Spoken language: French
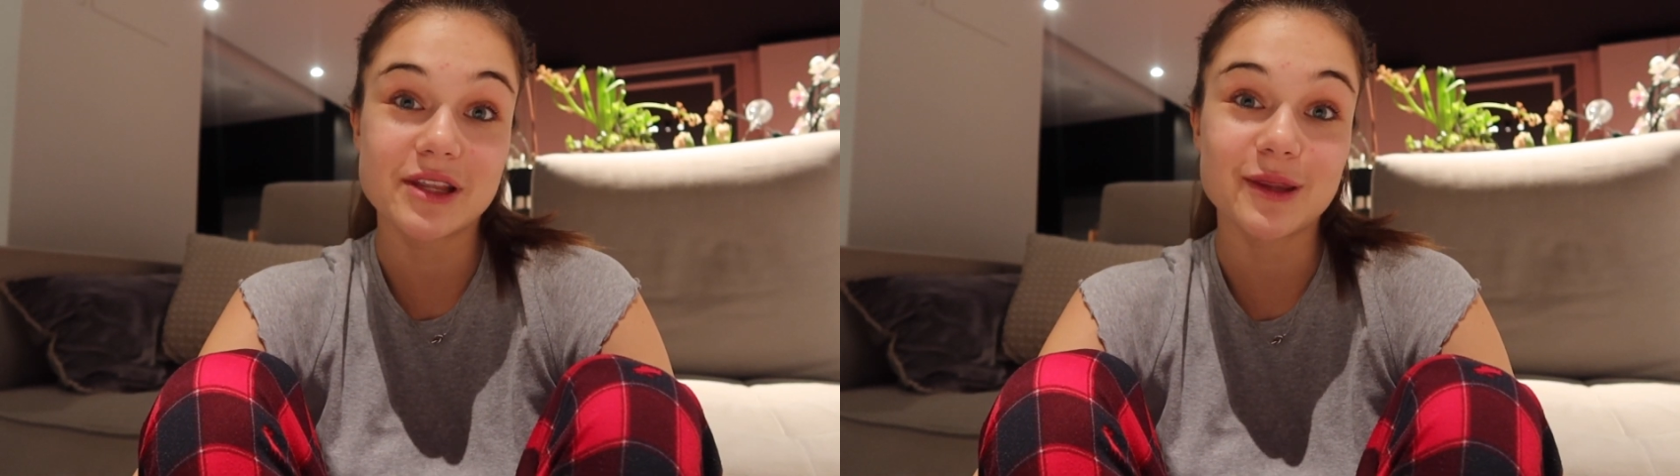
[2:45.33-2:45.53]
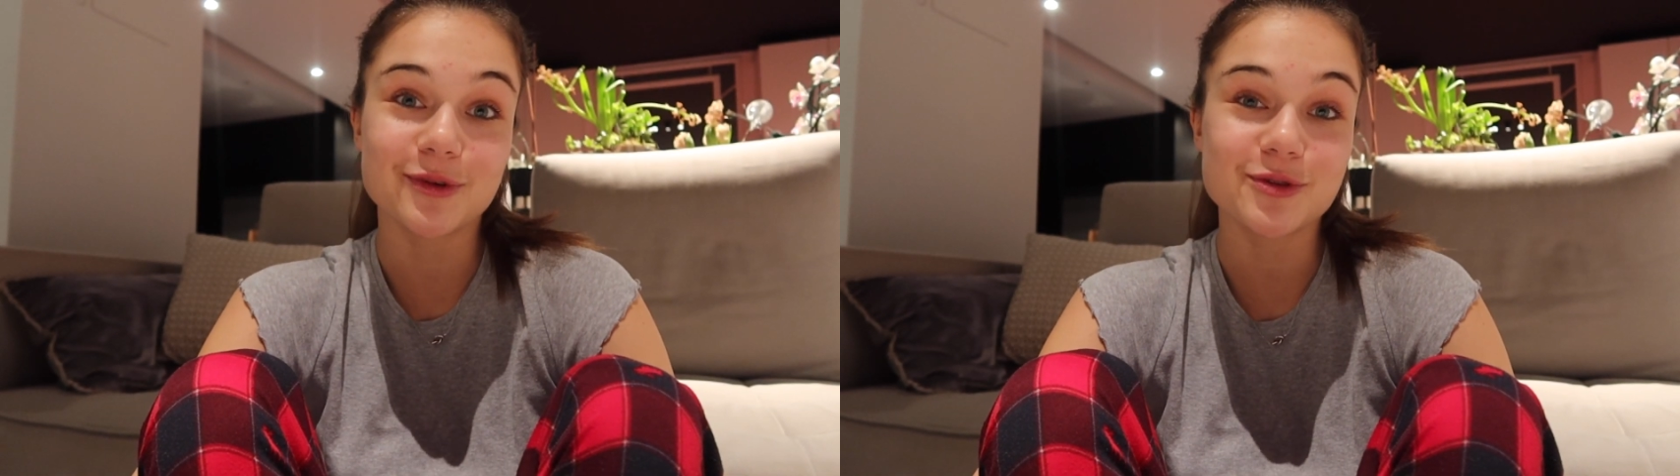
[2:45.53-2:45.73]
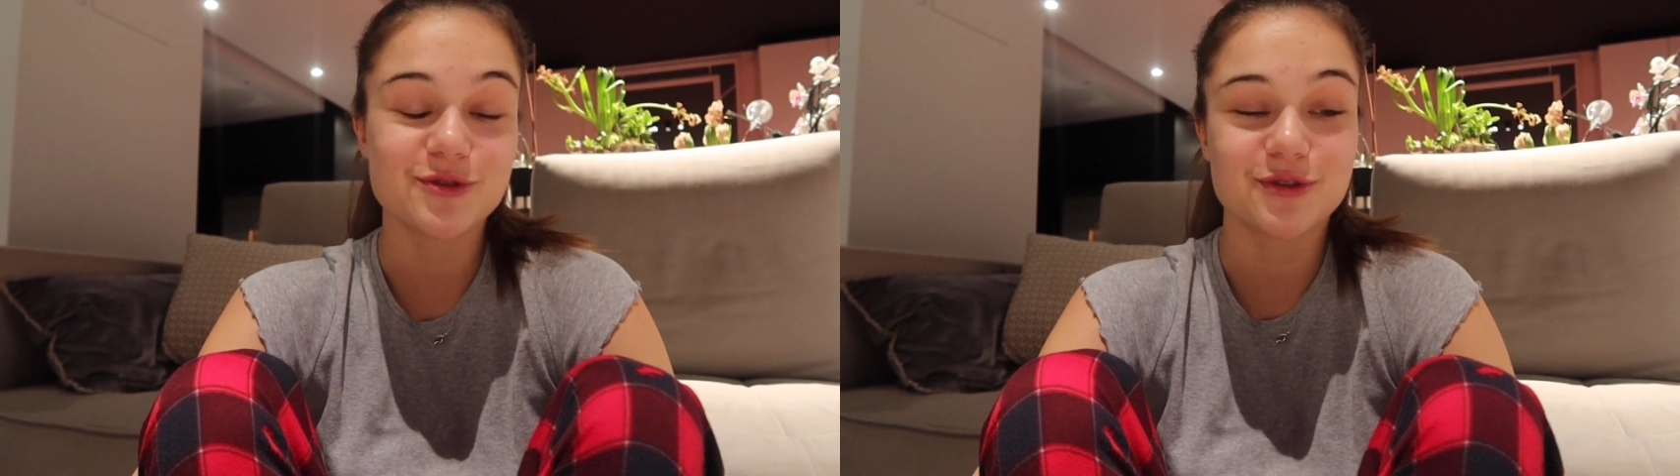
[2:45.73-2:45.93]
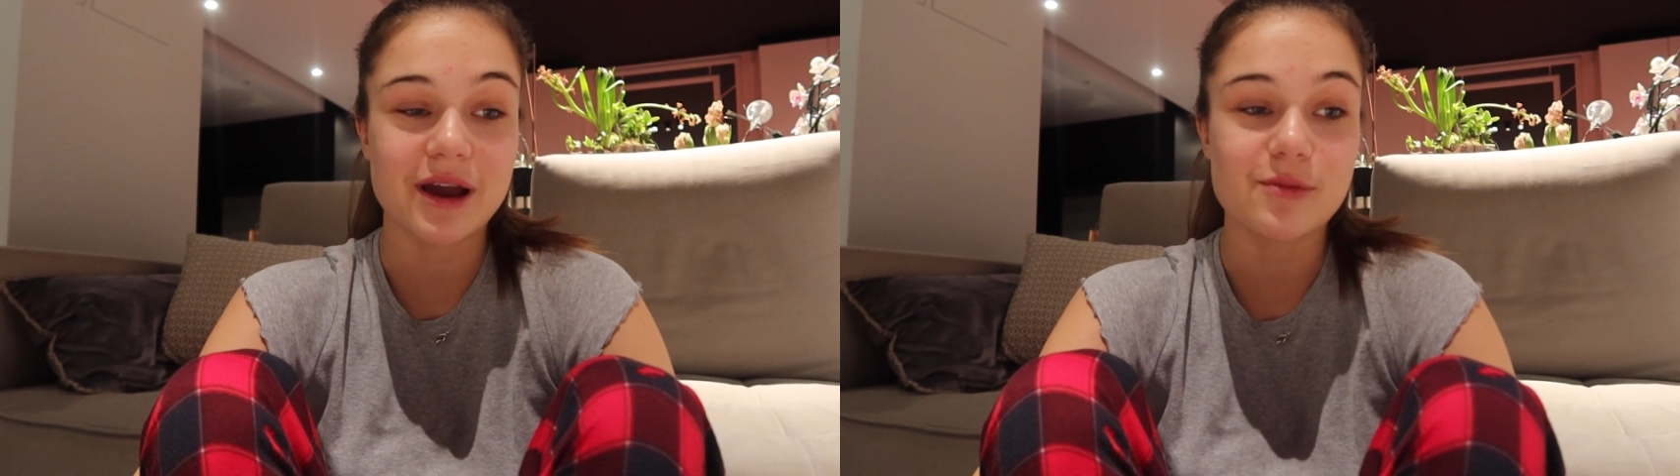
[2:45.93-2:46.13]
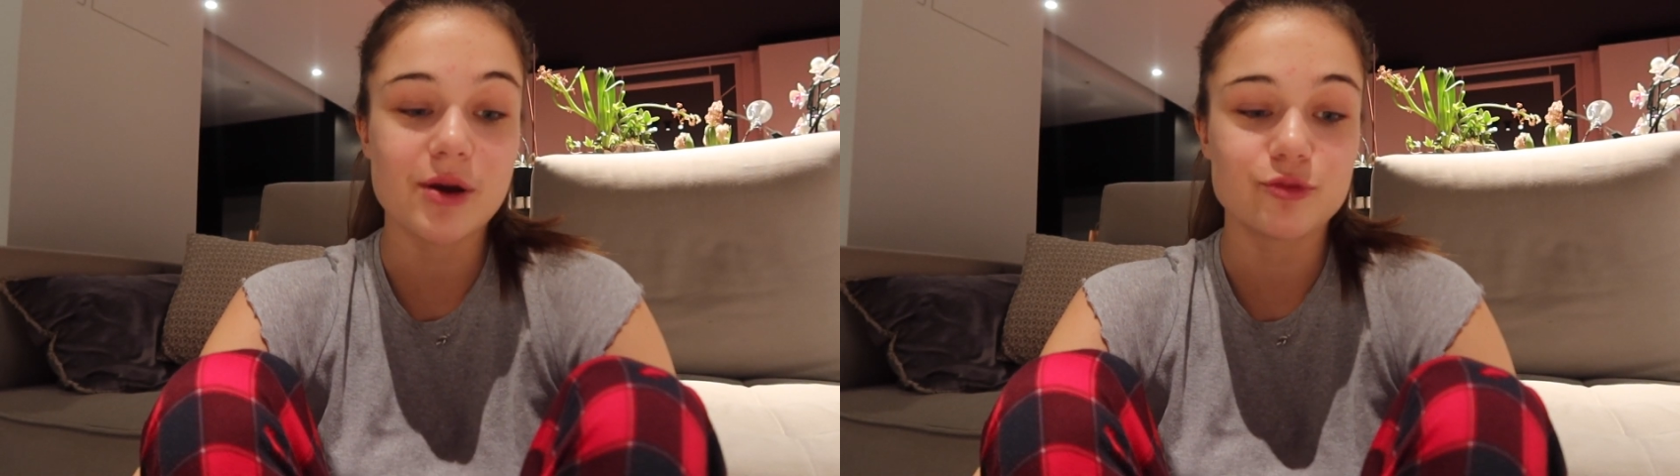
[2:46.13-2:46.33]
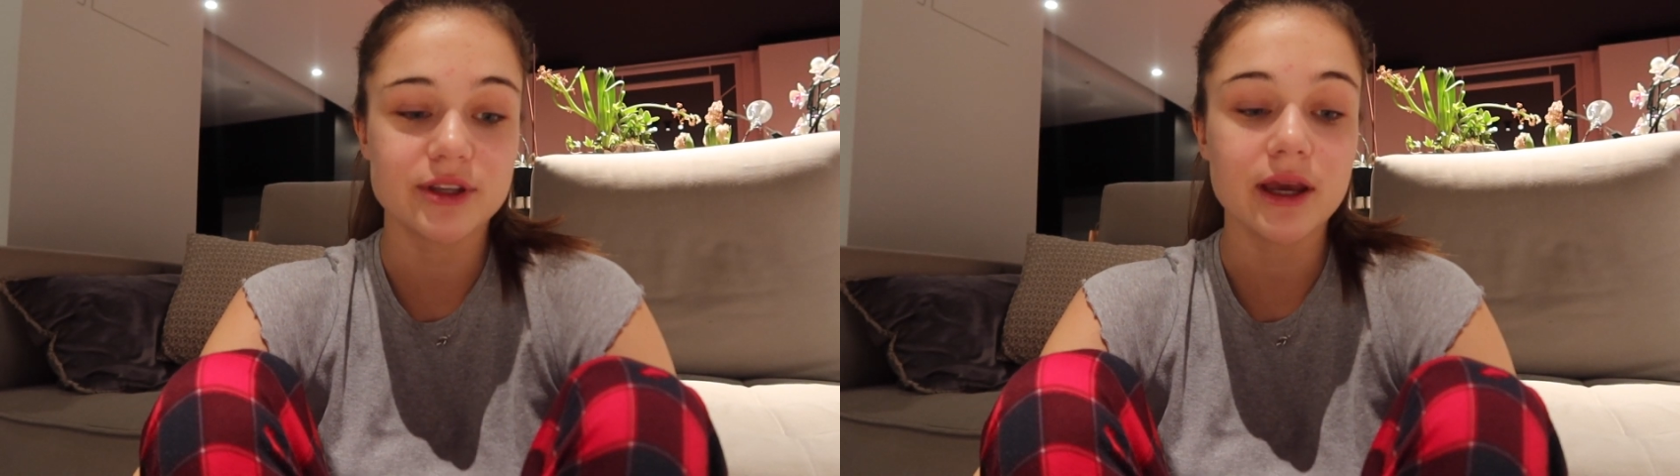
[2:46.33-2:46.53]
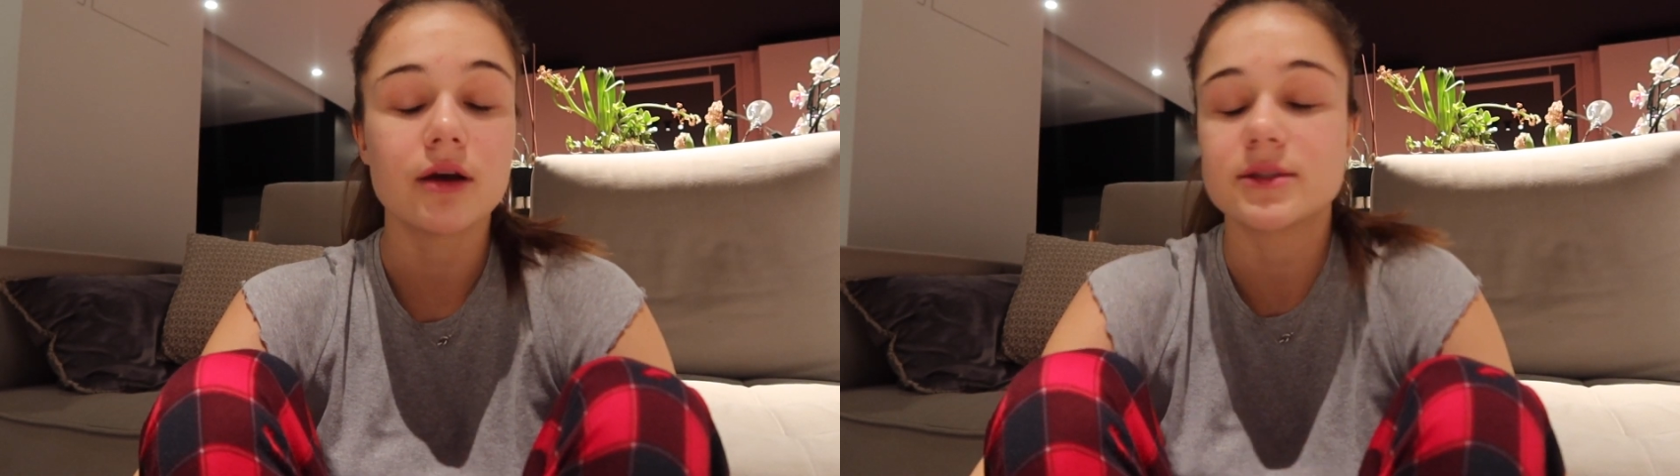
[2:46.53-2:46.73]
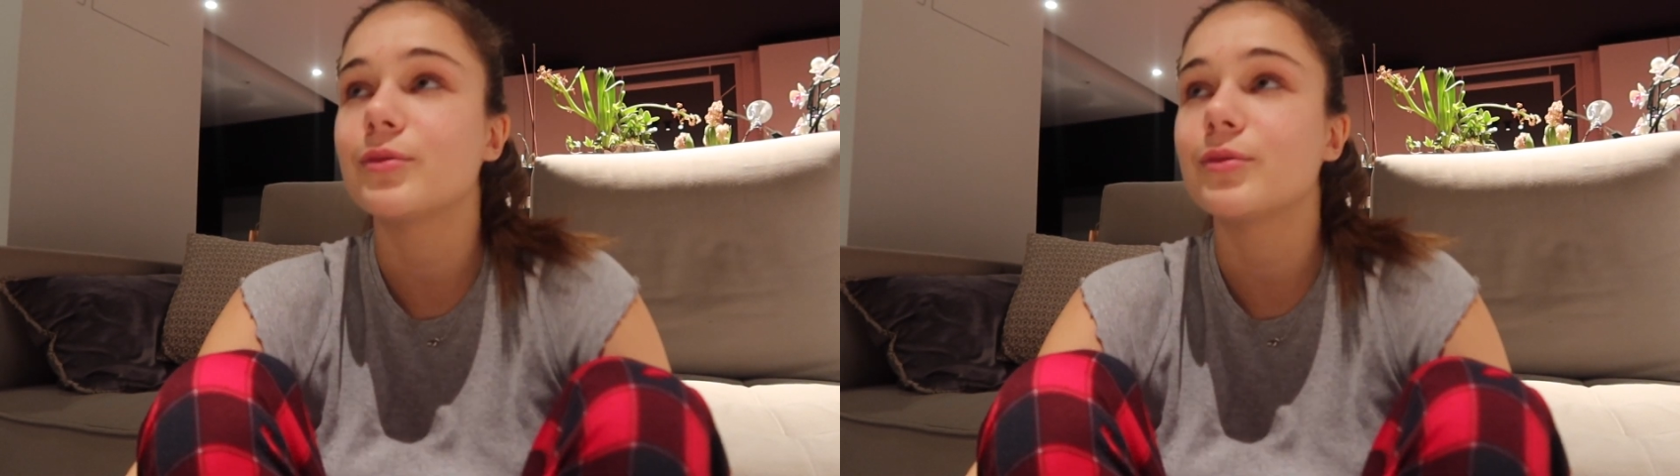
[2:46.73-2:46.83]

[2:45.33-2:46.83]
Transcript: Honnêtement, je me suis vraiment amusée.